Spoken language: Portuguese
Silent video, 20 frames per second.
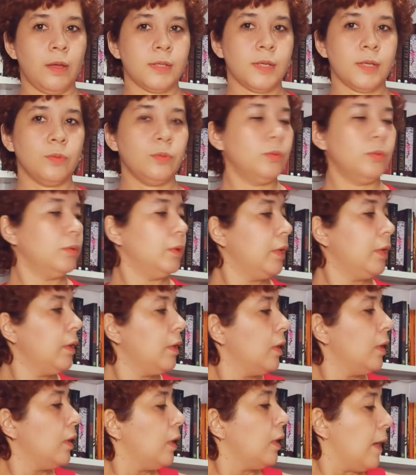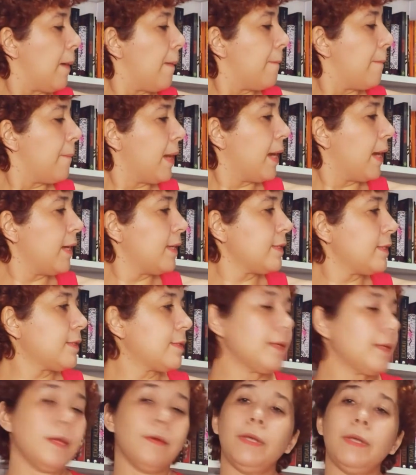essa autora,
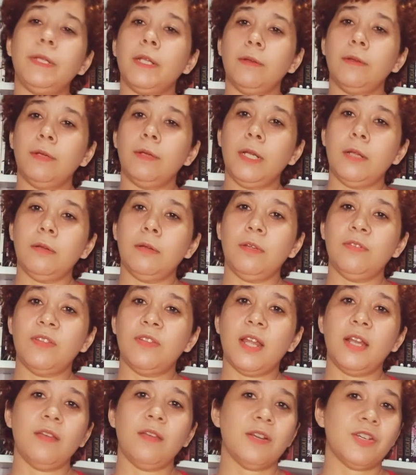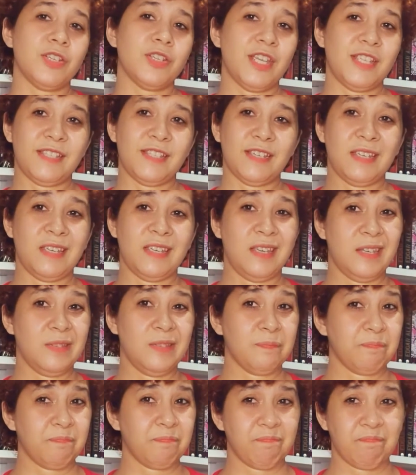mas eu ainda não li nenhum livro dela e eu acho que esse
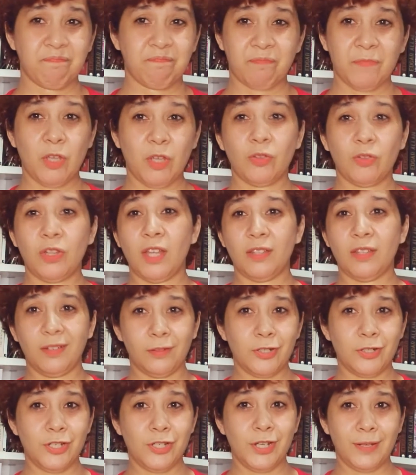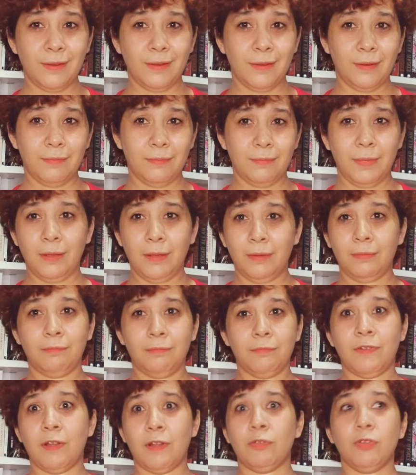aqui e eu tenho a trilogia dele. E
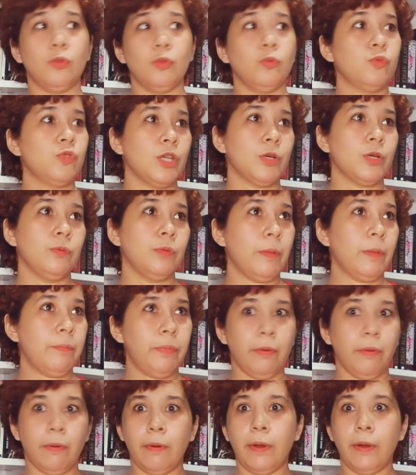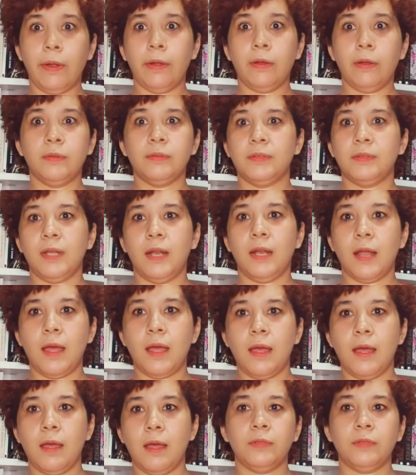falam que o segundo é pior, sei
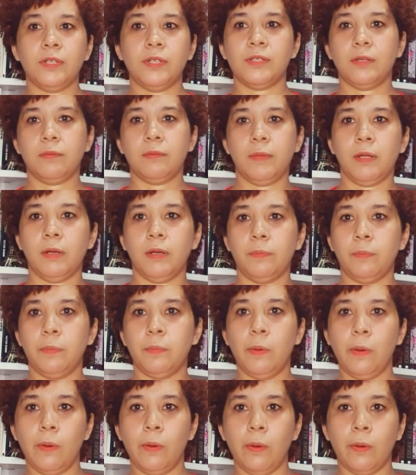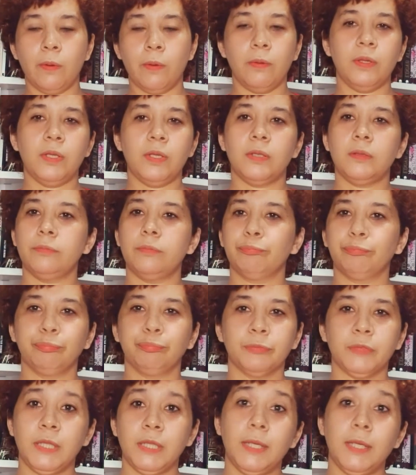lá, o terceiro melhor um pouco, então
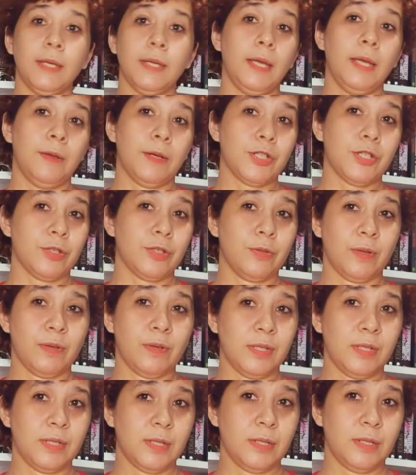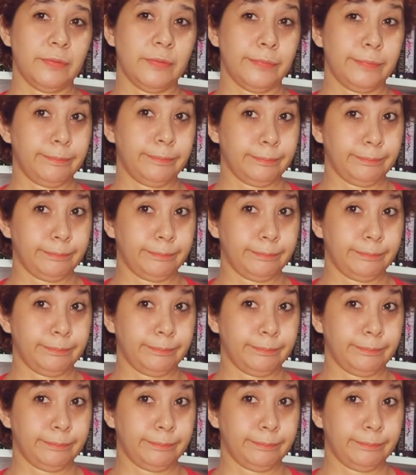eu acho que eu nunca vou ler esse livro.